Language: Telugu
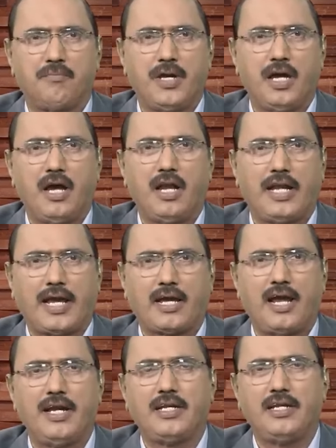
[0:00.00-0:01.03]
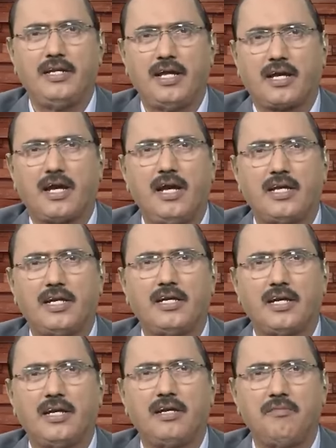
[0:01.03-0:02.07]
బీహార్ డెకాయిటీ డెకాయిటీ
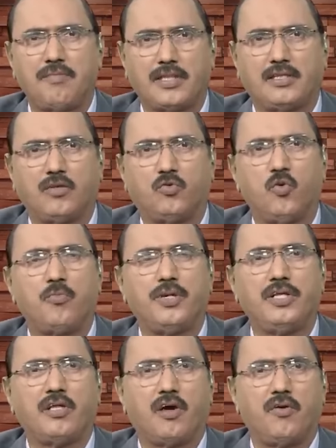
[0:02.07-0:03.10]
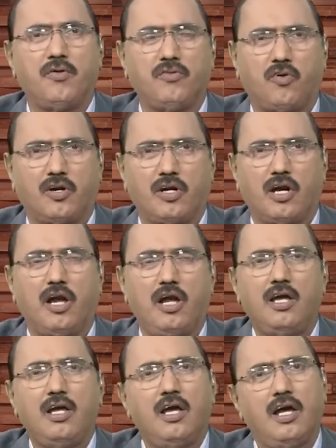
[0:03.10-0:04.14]
అంటే ఏంటి పెద్ద దోపిడీదారుడు దొంగ
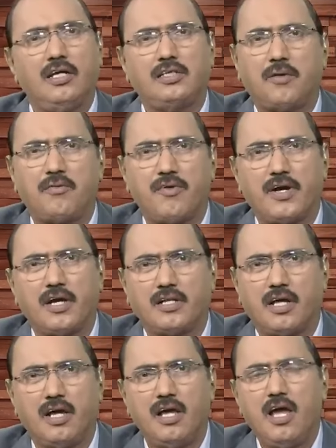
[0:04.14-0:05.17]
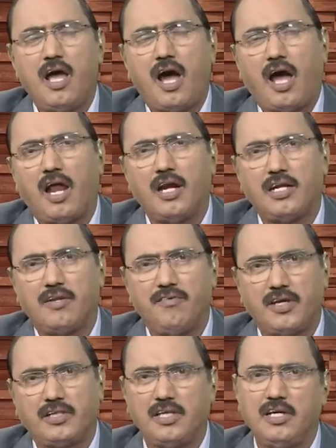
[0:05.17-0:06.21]
అని చెప్పడమే కదా అలాంటి
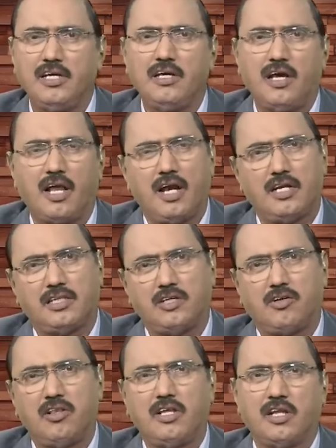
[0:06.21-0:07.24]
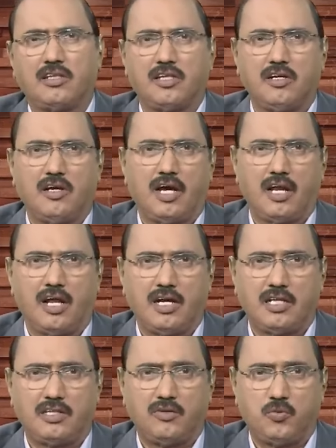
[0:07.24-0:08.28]
వ్యక్తి అలాంటి తిట్లు
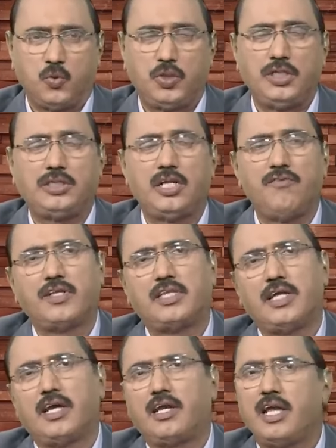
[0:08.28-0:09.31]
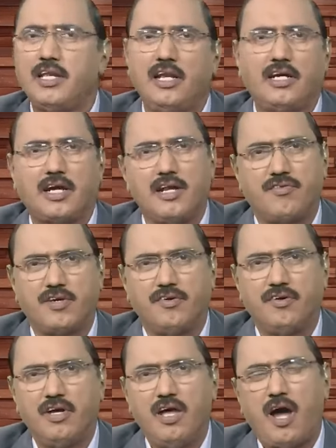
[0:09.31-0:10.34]
అలాంటి దూషించిన వ్యక్తి దగ్గరికి ఈయన వెళ్ళి
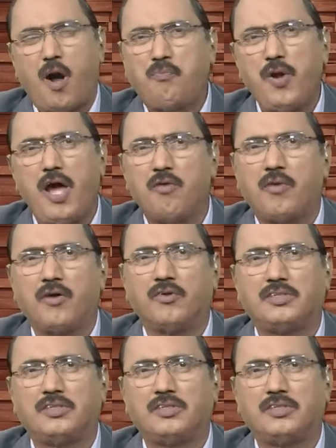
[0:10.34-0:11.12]
కలిశాడు అప్పుడే అనుమానం